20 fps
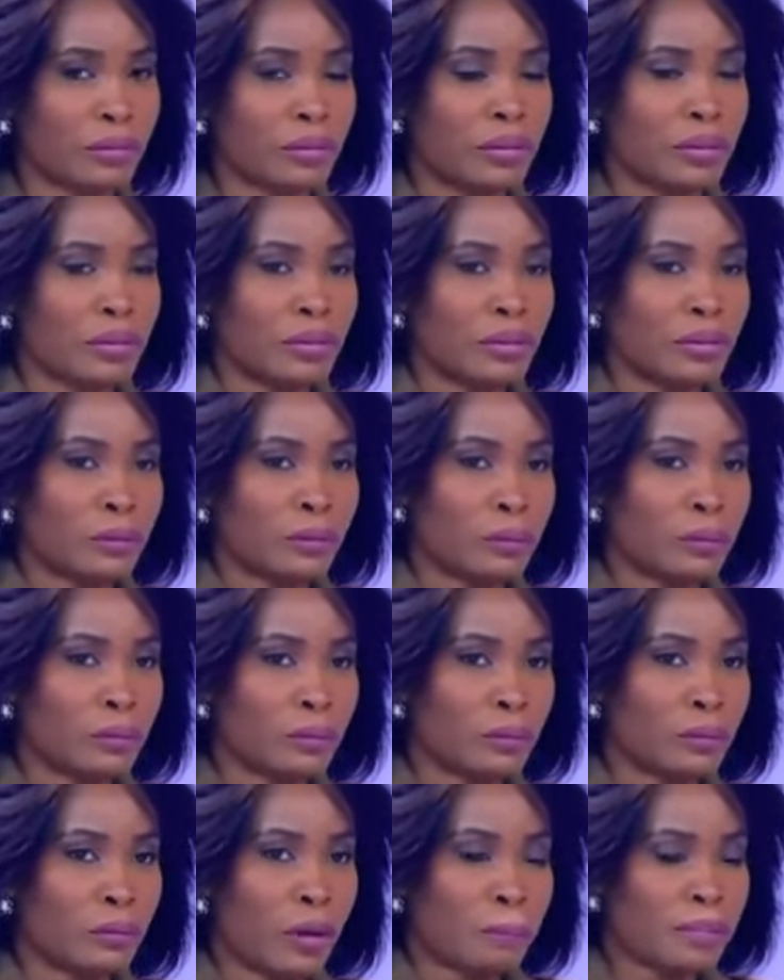no,
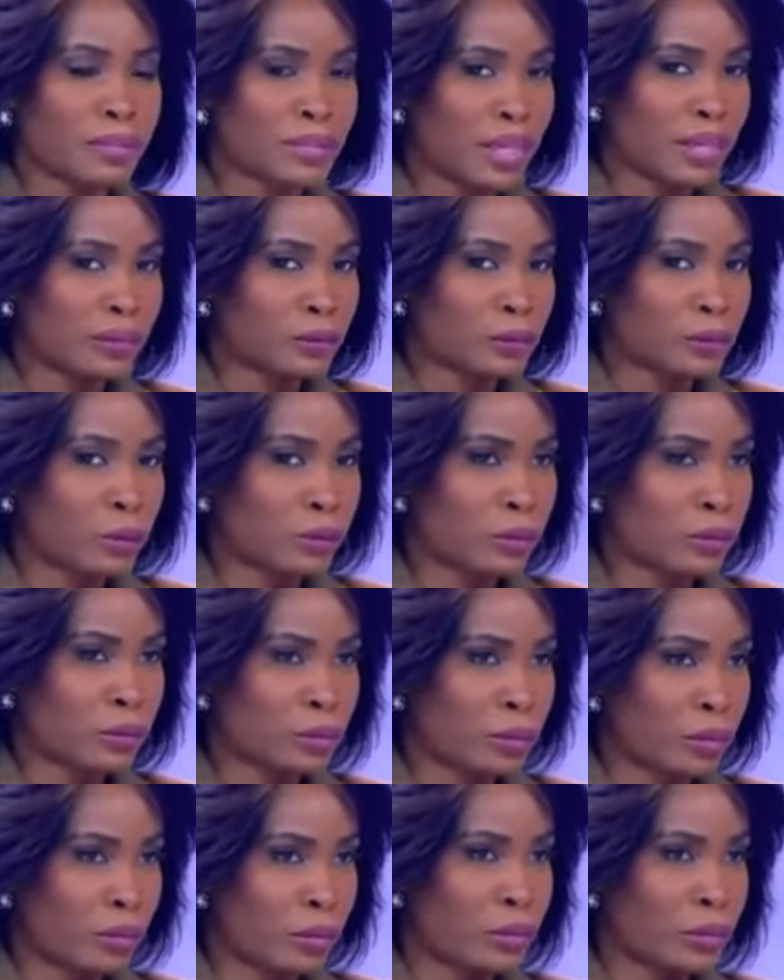apesar de todos os
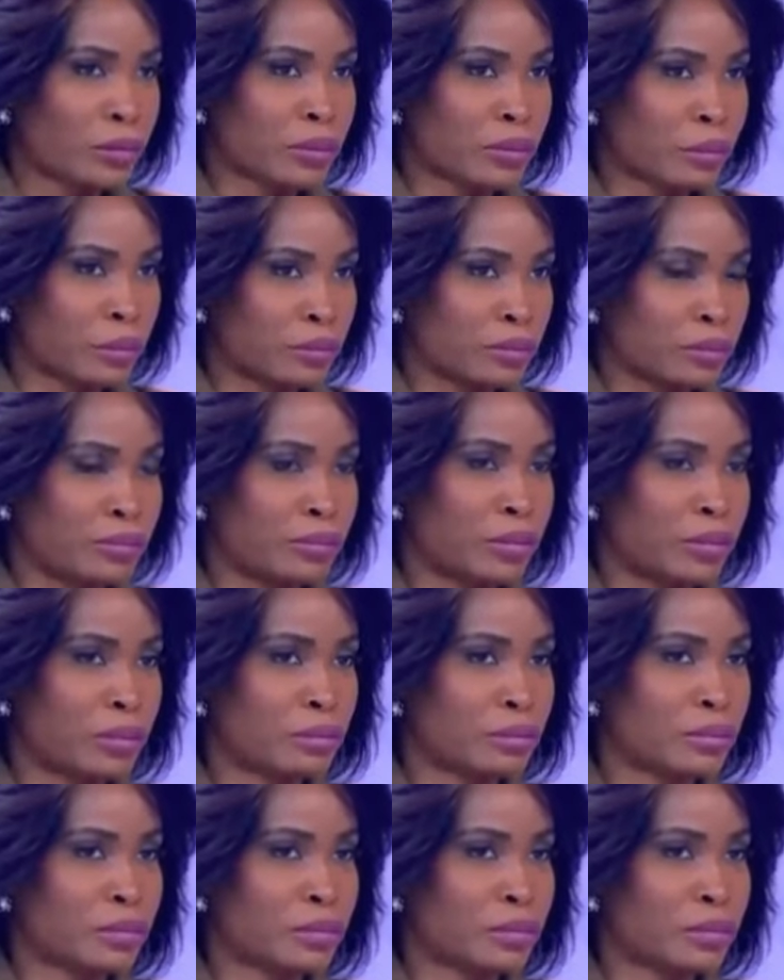problemas que nós vivemos,